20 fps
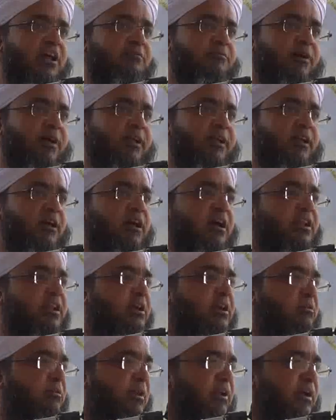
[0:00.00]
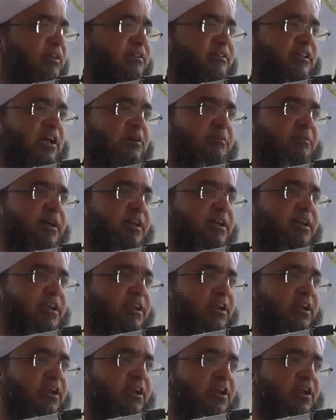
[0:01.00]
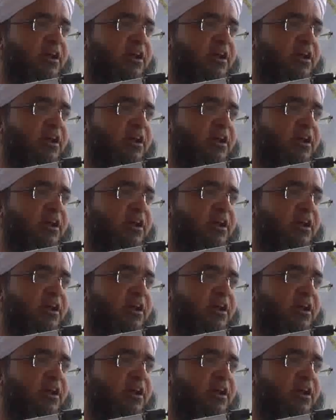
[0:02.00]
काम आएगा न औलाद काम आएगी